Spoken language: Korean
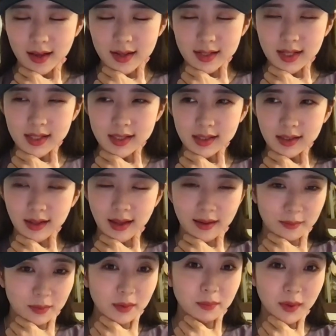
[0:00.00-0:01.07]
사실
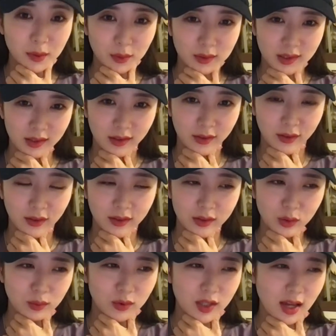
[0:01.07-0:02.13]
MVP로서
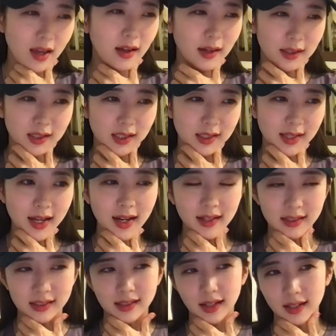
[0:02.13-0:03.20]
좀 제이같이
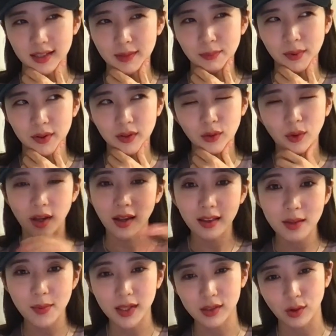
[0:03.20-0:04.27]
사라지나 싶어서 괜히
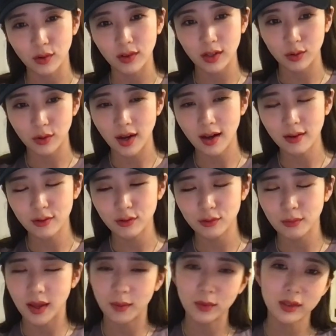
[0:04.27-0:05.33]
막 정리도 하고
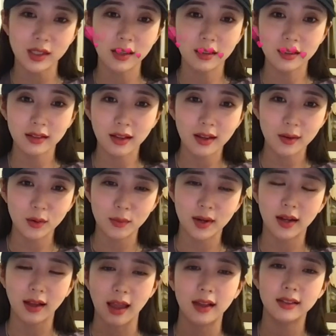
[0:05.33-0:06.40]
메모장 꺼내고 막
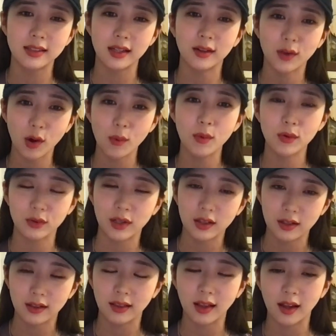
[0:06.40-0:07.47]
엑셀 켜보고
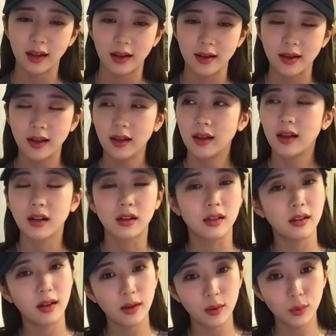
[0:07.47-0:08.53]
했는데
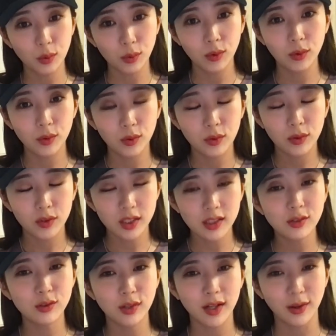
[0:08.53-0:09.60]
그래도
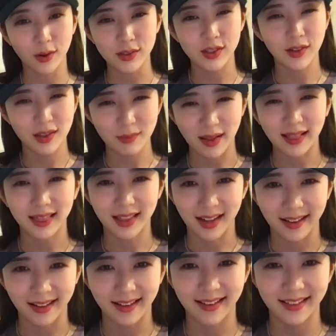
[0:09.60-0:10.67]
실수가 여전히 많다.